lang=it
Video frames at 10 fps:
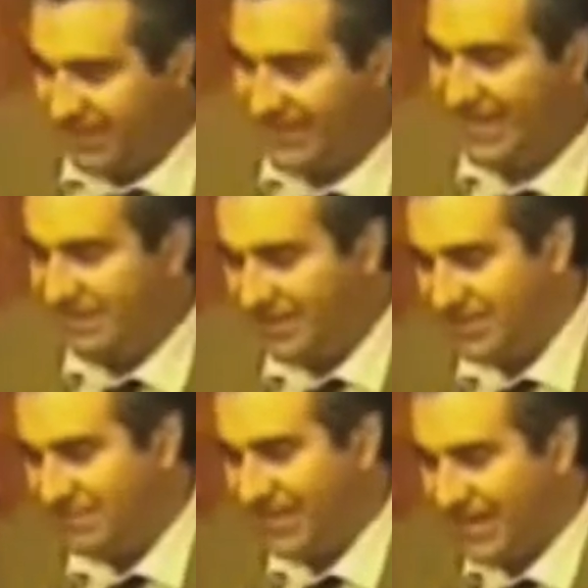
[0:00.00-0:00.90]
perché all'epoca
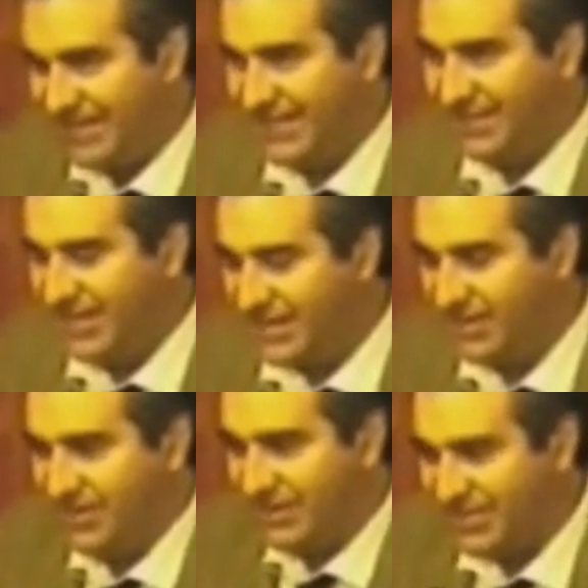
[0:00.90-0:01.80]
gli open data non erano
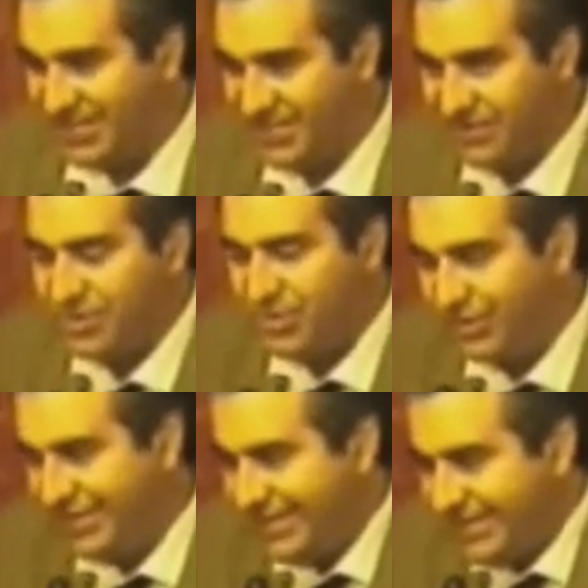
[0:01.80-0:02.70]
ancora così
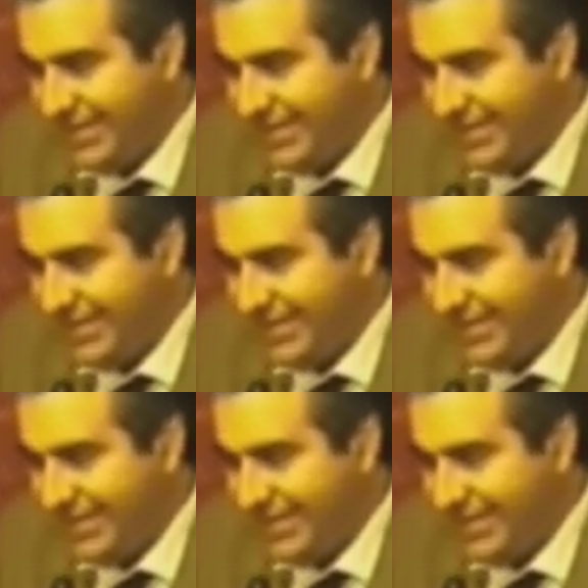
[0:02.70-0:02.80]
conosciuti,